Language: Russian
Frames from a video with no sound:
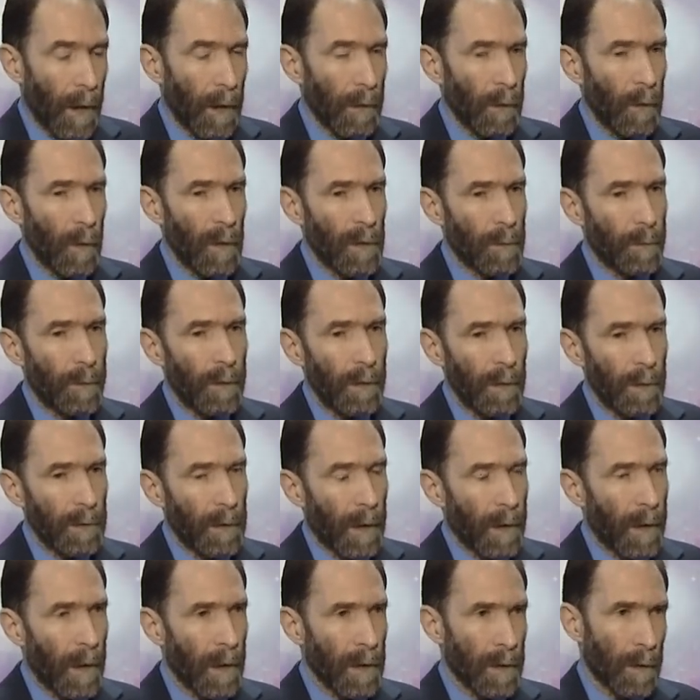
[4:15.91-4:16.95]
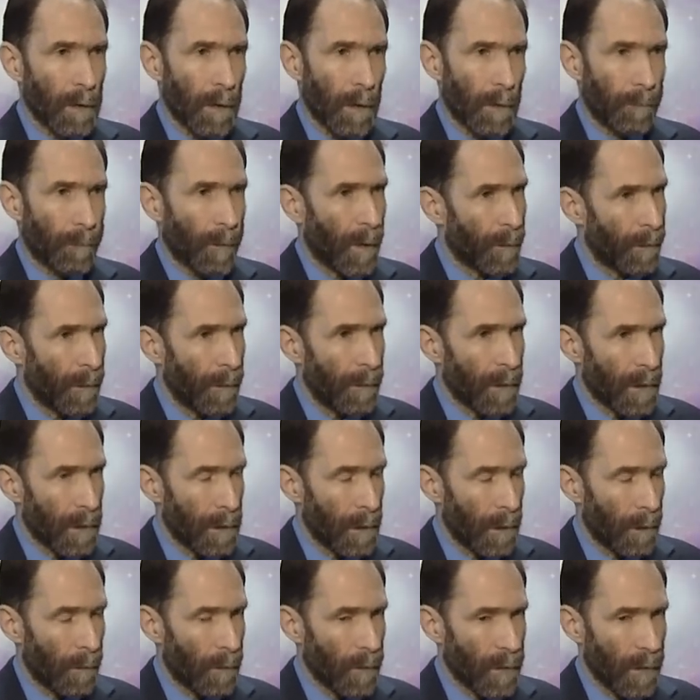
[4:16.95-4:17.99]
То есть было доказано, например,
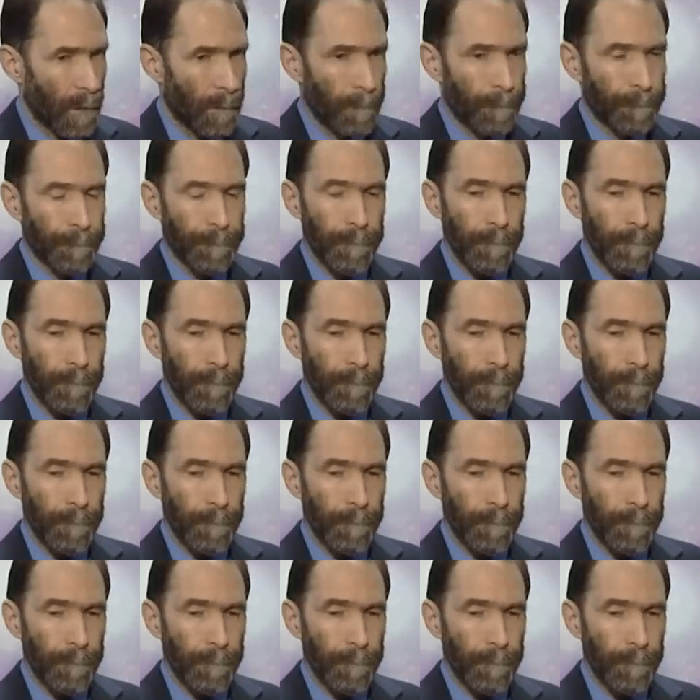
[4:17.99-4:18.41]
следующее –